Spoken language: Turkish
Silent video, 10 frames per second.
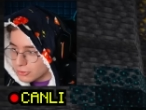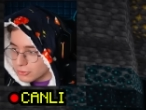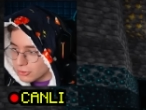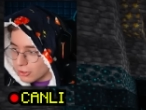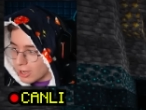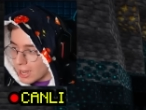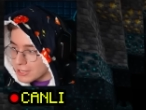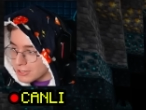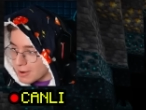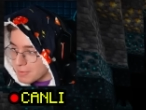dur dur öyle.
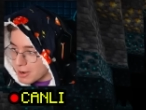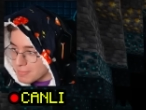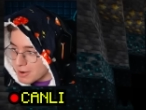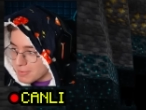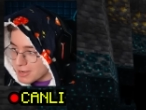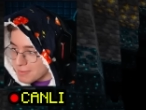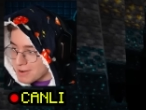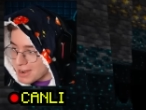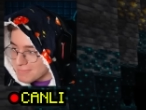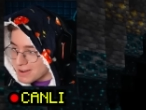Hayır yapma tamam, yapma yapma
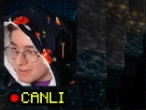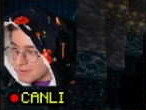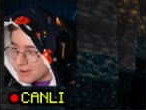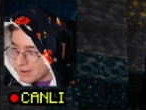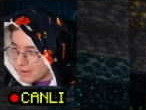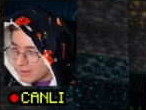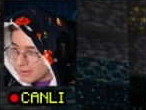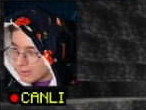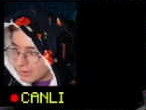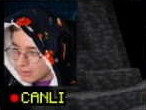bana yapma. Kızdı, yapma. Bana kızdı
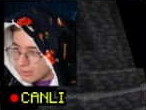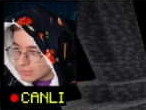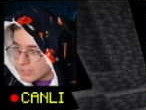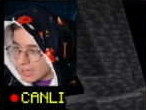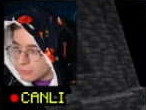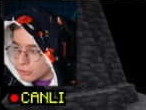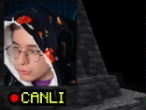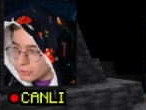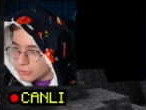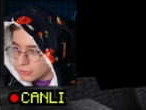bana kızdı. Gel bana koş
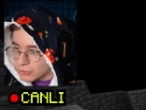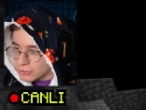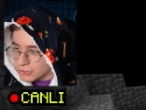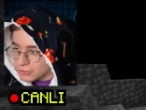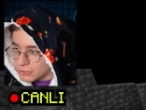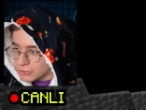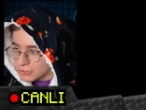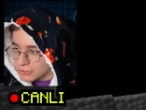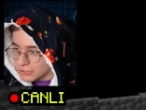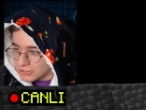kızdı, koş koş koş koş
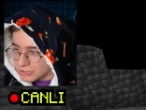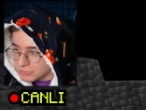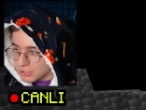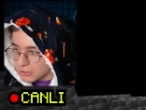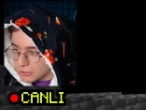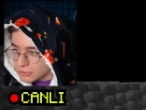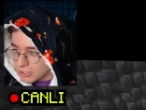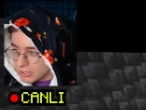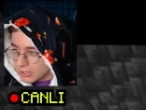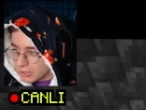koş koş koş buraya koş.
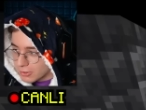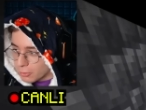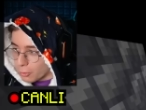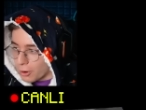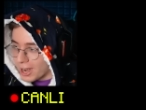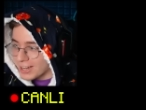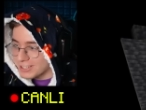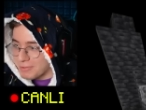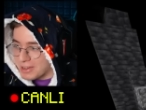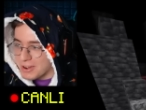Oh tamam,
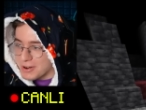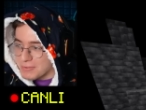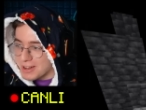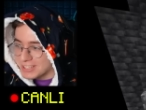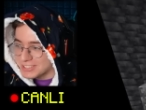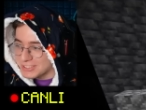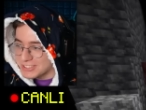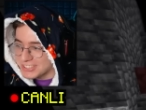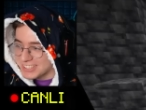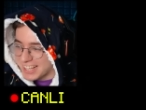hayır önüme uçtun